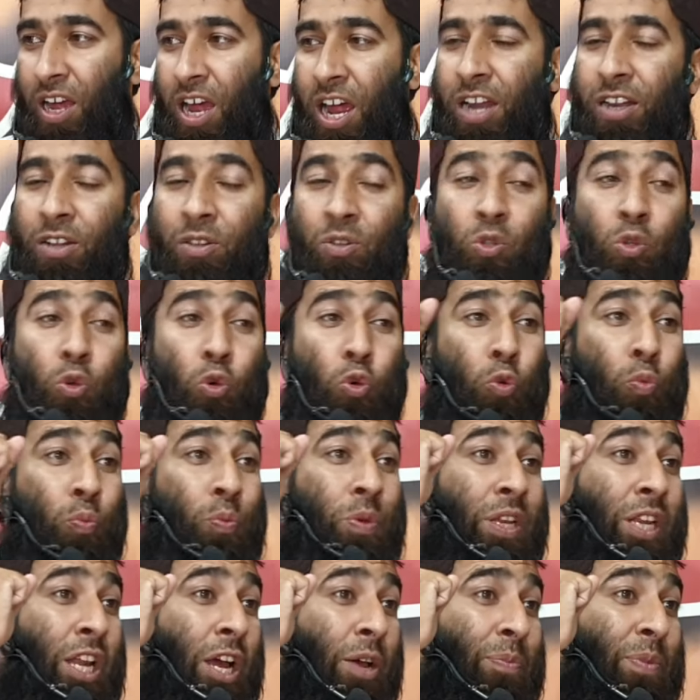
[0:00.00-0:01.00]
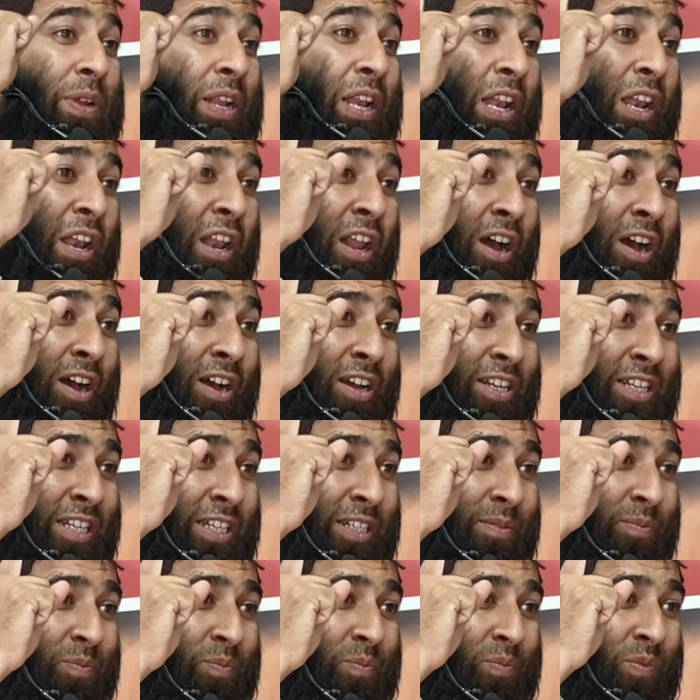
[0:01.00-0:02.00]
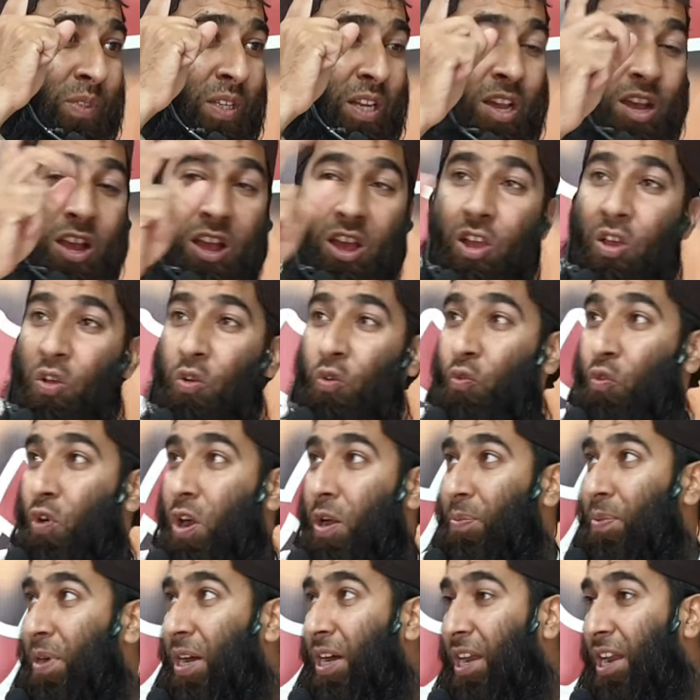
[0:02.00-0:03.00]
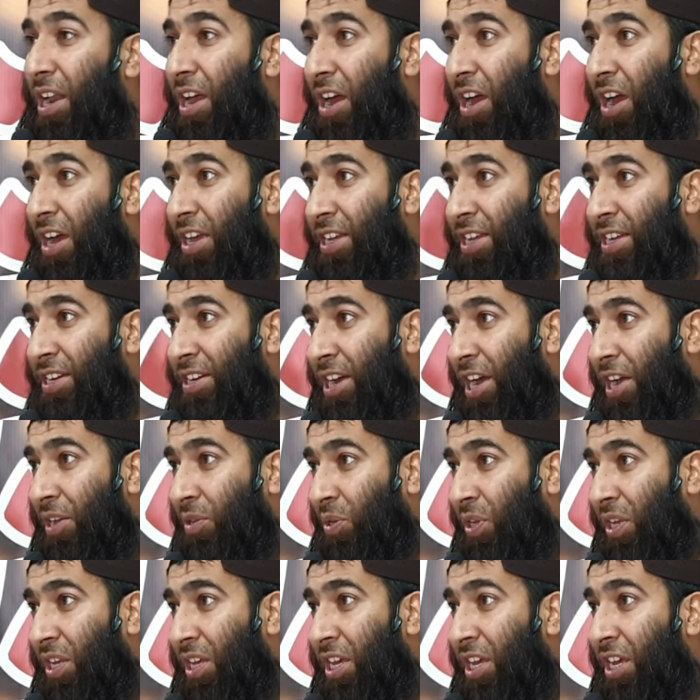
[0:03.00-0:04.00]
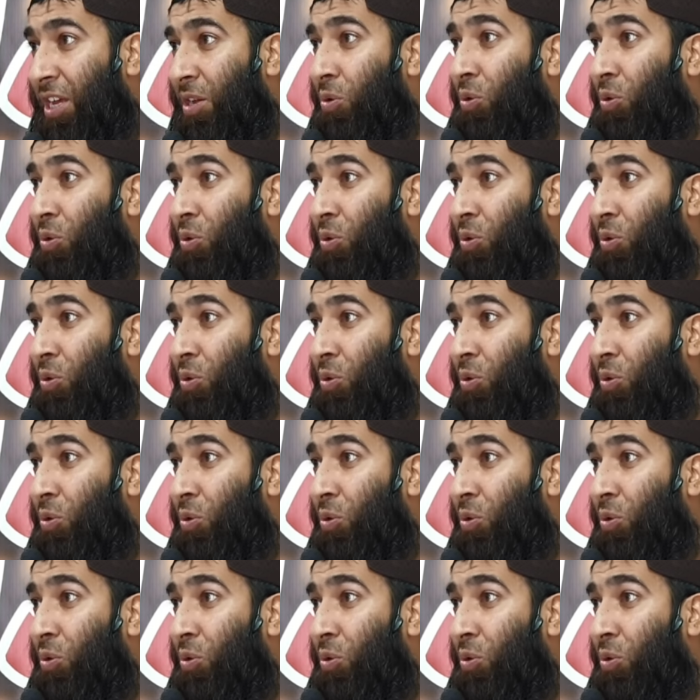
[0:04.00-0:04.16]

अनतुमिना बिल्लाही व मलाइकत ही